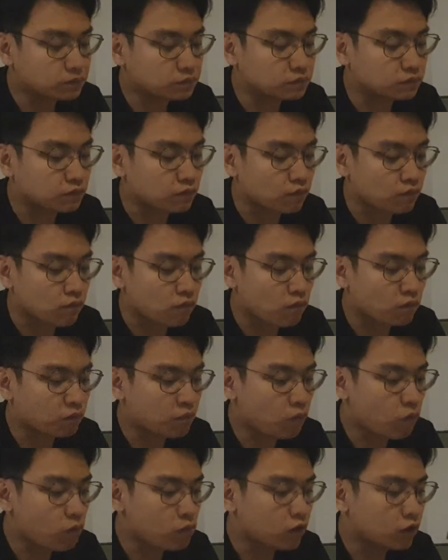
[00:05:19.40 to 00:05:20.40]
Mm,
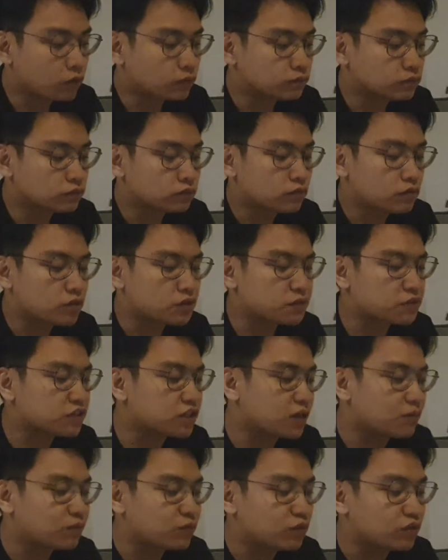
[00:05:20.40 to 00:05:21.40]
mas
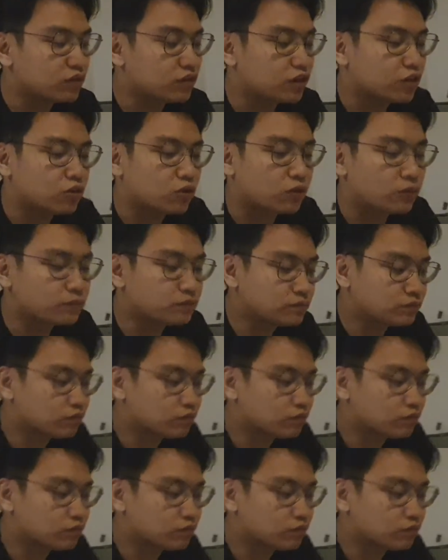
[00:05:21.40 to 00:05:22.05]
masarap yung ito.